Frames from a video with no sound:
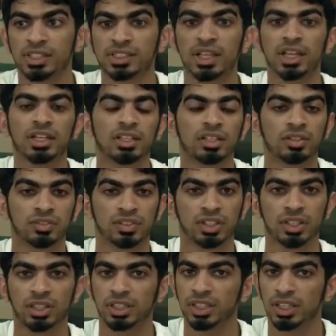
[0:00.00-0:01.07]
صح أننا
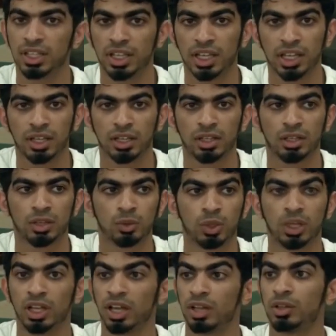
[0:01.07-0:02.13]
نفتقد
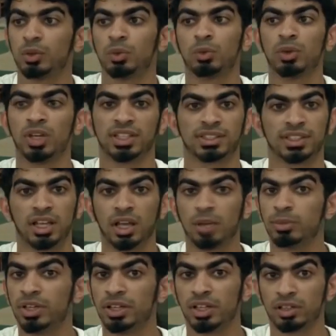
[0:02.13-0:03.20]
الأهل
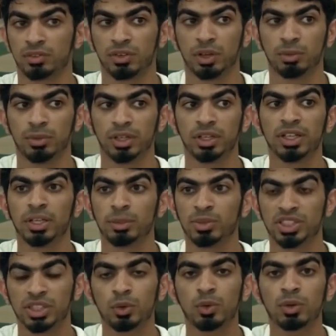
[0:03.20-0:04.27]
والأصحاب هناك في عمان
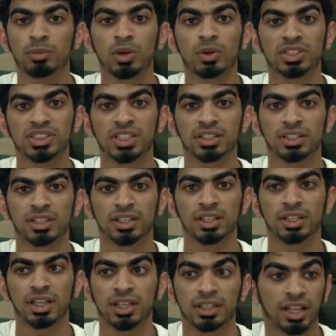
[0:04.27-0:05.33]
بس أول ما وصلت
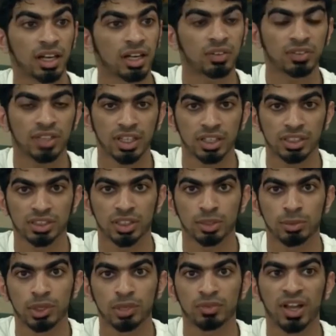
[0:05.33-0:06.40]
هنا تعرفت على
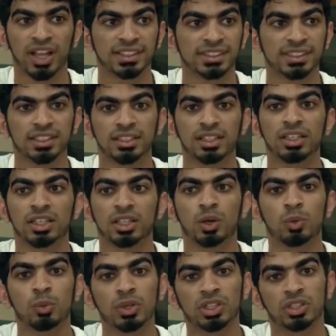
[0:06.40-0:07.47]
الشباب حسيت أني
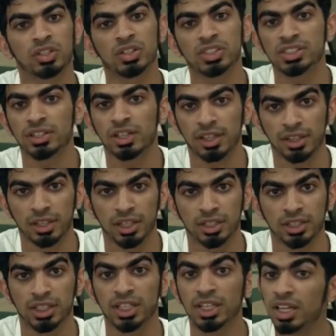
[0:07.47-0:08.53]
كونت أسرة
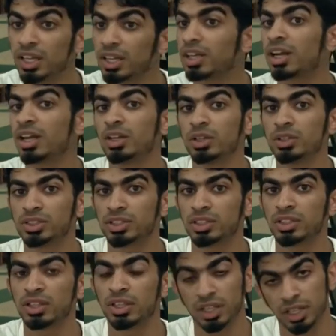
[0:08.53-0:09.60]
ثانية غير عن
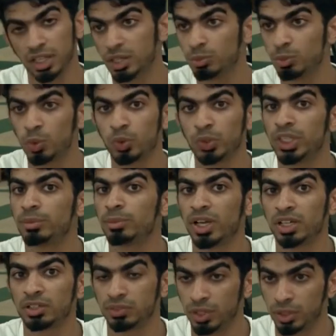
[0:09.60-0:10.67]
الأسرة اللي موجودة
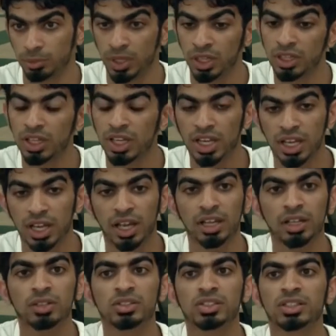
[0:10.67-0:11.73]
معي في عمان هاي
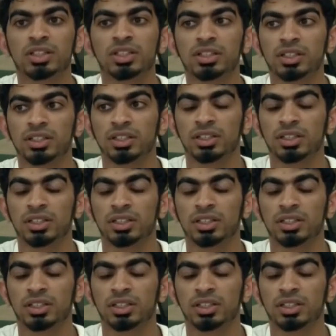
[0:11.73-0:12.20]
الأسرة